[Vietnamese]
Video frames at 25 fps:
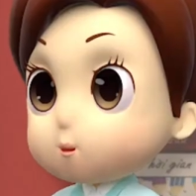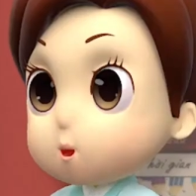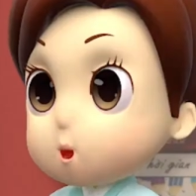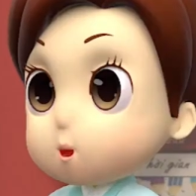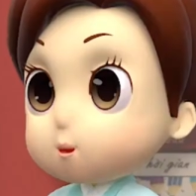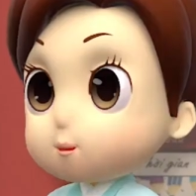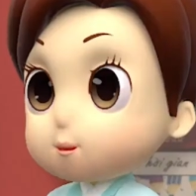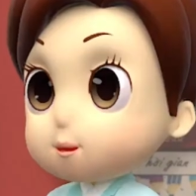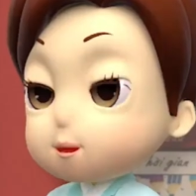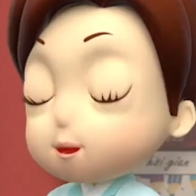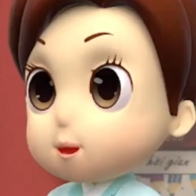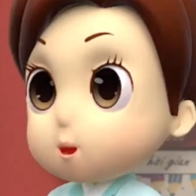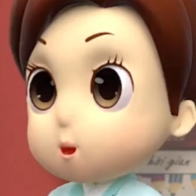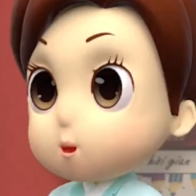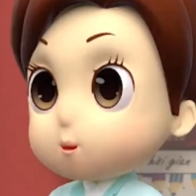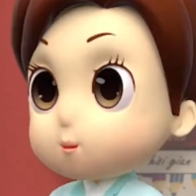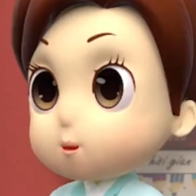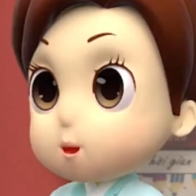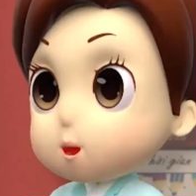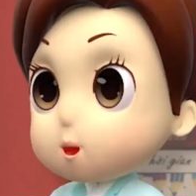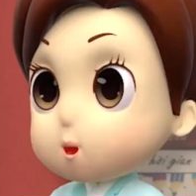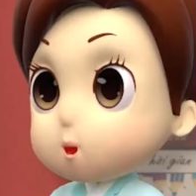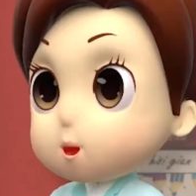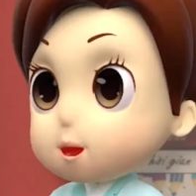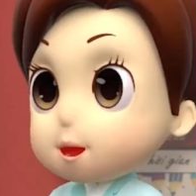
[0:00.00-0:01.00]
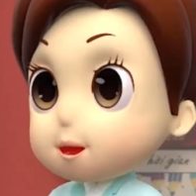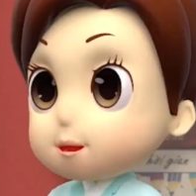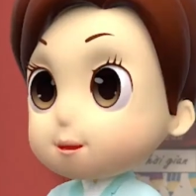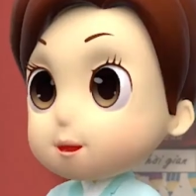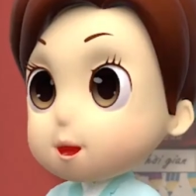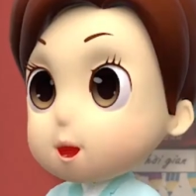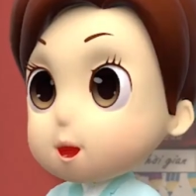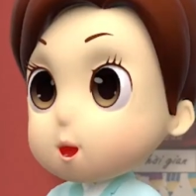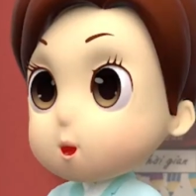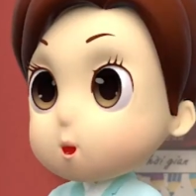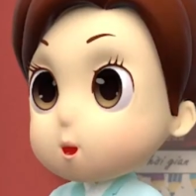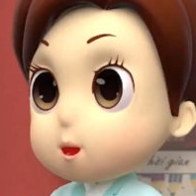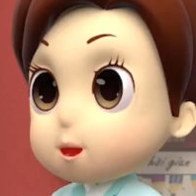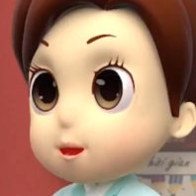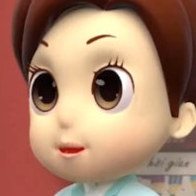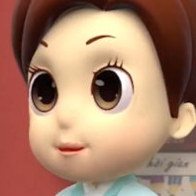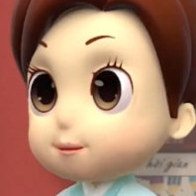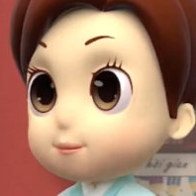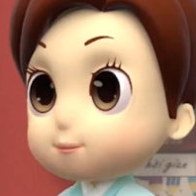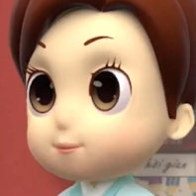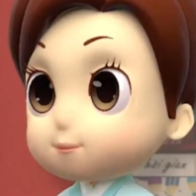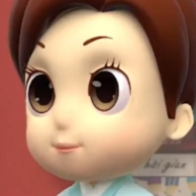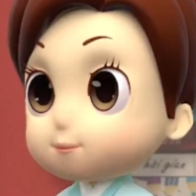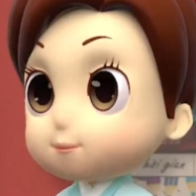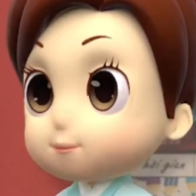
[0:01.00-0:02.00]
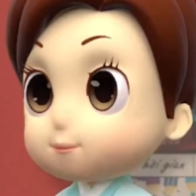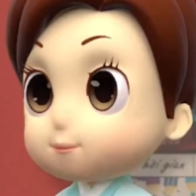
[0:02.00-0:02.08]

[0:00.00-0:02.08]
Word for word: Cô cảm ơn câu trả lời của hai bạn.